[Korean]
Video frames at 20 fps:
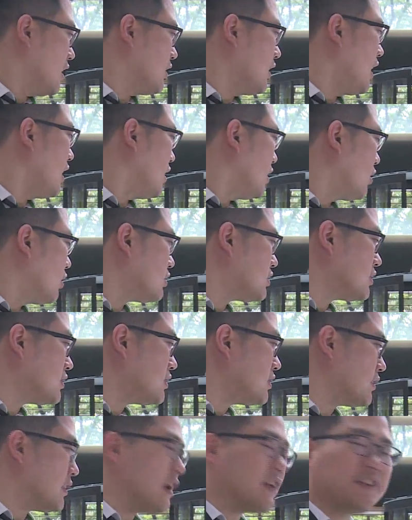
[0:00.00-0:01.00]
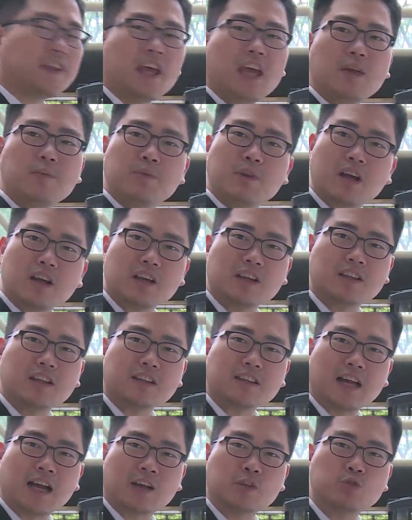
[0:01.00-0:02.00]
네, 이것은 테이블 하키나
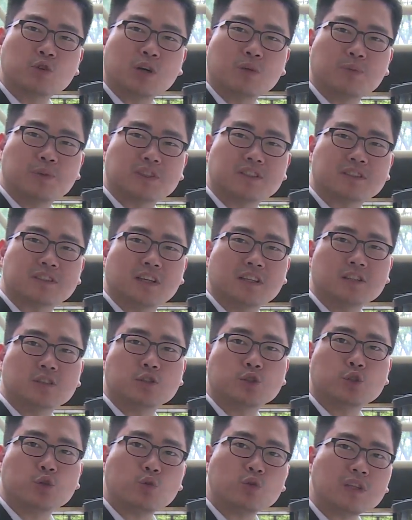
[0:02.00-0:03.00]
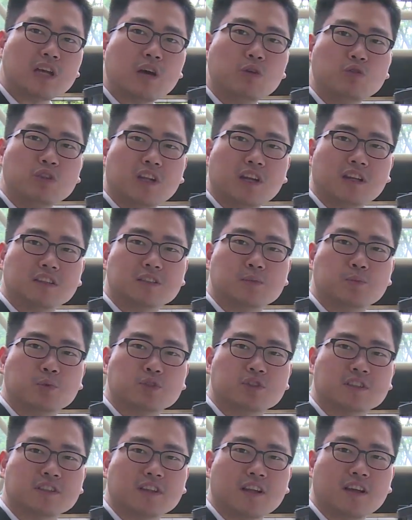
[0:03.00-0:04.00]
당구와 비슷한 킥운이라는
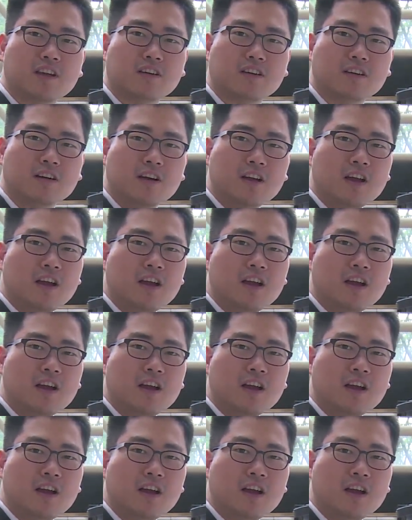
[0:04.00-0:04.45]
스포츠인데요.